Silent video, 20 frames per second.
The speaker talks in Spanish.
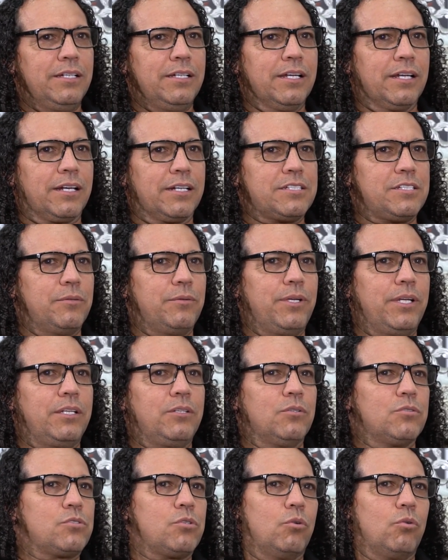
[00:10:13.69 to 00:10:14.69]
y recibir
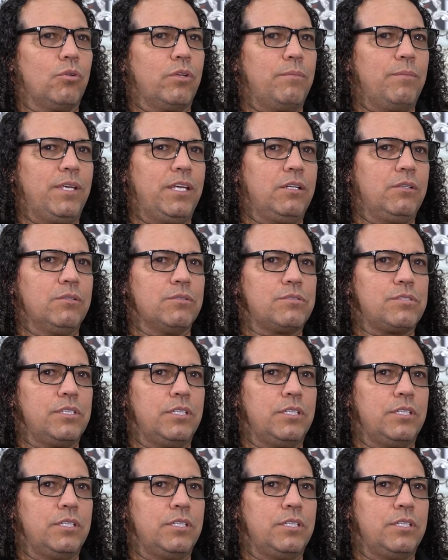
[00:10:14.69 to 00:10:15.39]
no solo de Mingo,